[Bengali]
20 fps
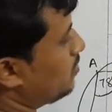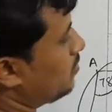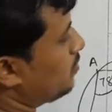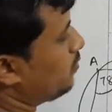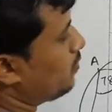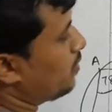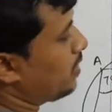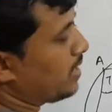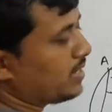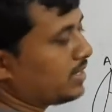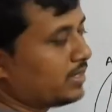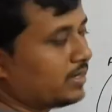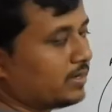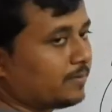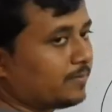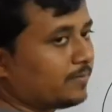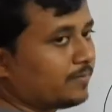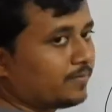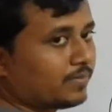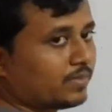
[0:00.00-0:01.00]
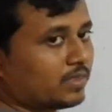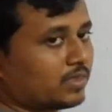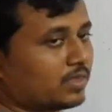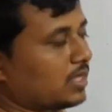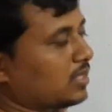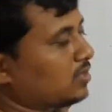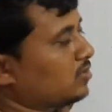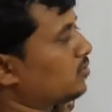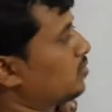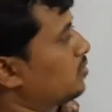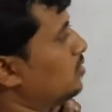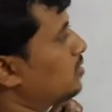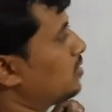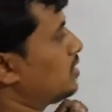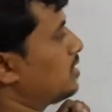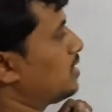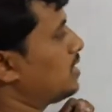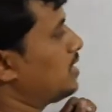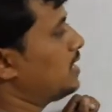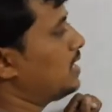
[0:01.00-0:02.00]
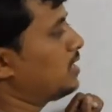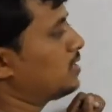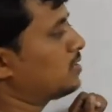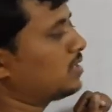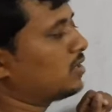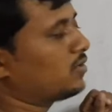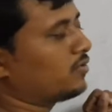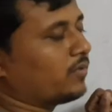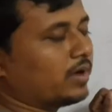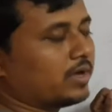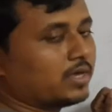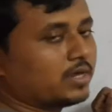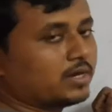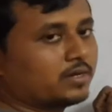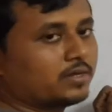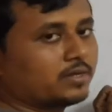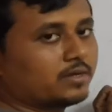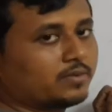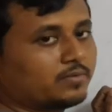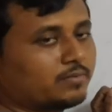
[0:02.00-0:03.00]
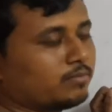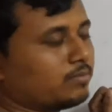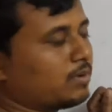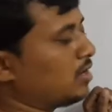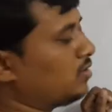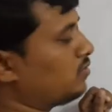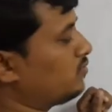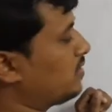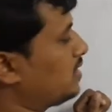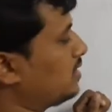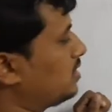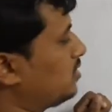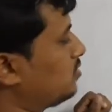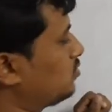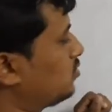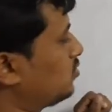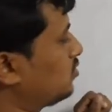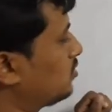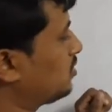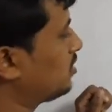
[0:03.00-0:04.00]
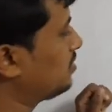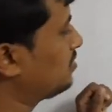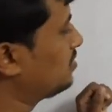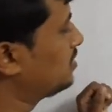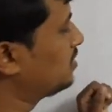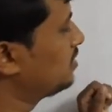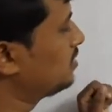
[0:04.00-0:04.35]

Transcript: ওয়াই তাই তো এক্স আর ওয়াইয়ের ভ্যালু ফাইন্ড আউট করতে হবে